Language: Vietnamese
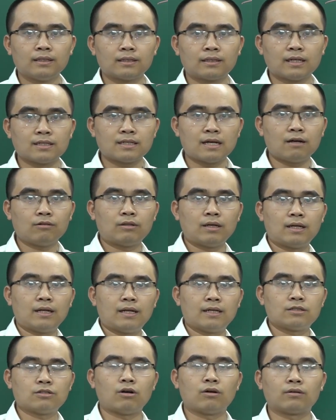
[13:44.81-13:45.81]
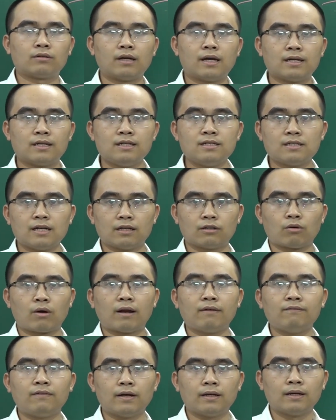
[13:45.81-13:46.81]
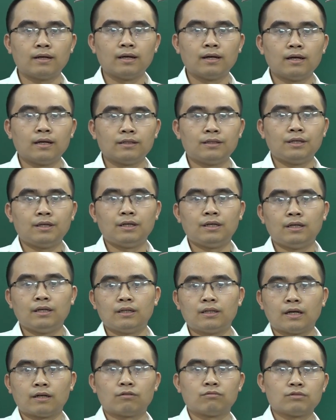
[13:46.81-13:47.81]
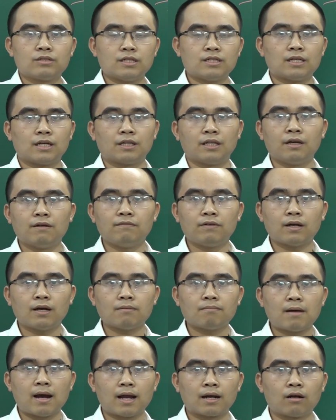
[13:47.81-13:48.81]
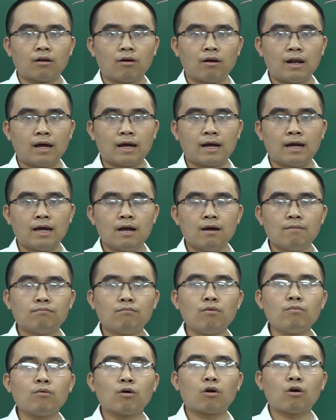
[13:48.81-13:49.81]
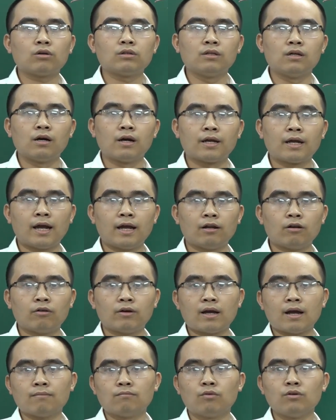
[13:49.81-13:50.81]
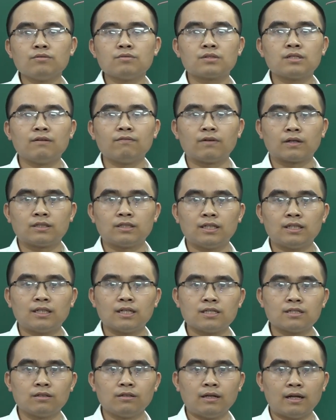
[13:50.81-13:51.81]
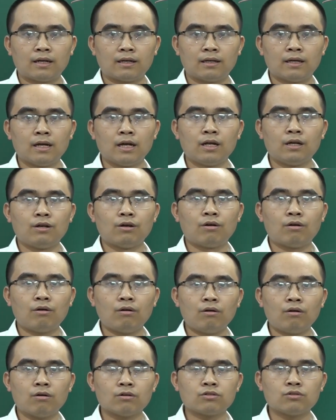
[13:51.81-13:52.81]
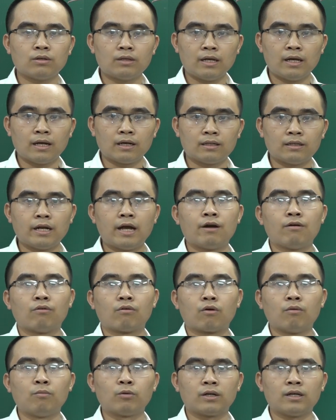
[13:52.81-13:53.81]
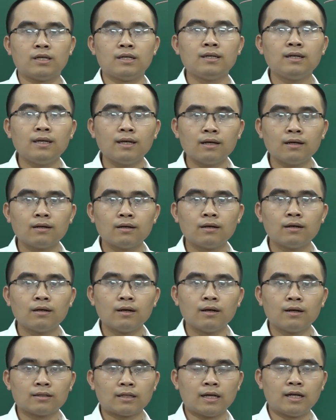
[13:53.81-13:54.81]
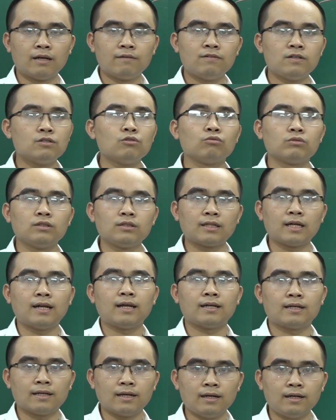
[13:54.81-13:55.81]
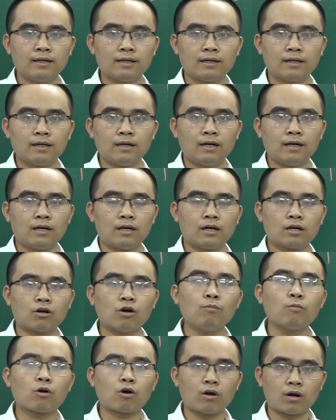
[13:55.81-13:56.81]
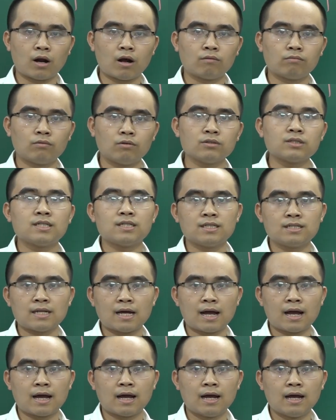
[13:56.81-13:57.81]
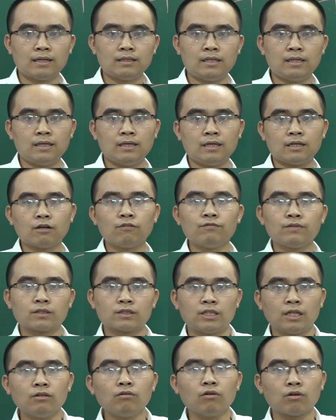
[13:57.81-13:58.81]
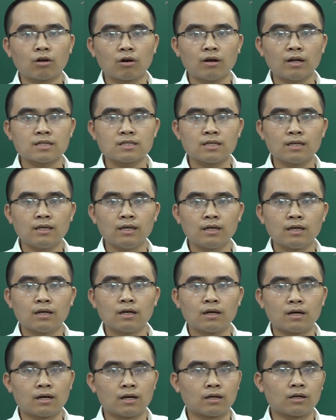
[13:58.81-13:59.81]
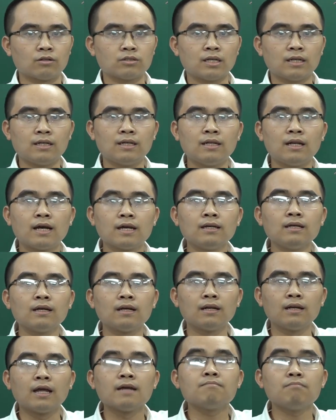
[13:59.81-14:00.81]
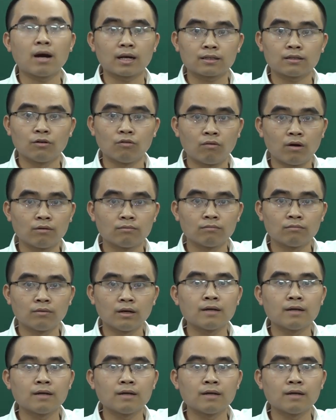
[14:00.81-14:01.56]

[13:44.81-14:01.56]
Tại sao thầy lại chọn nghề đi dạy toán vậy? Thì thầy cũng chia sẻ thêm với các bạn, đó là mỗi một con người hay nó khác, mỗi một sinh vật trên thế giới này nó xuất hiện đều có một ý nghĩa. Thầy lấy ví dụ như thế này nhá. À, có một con ong nó sinh ra thì công việc chính của nó là gì? À, nó sẽ đi lấy lấy mật, đúng không?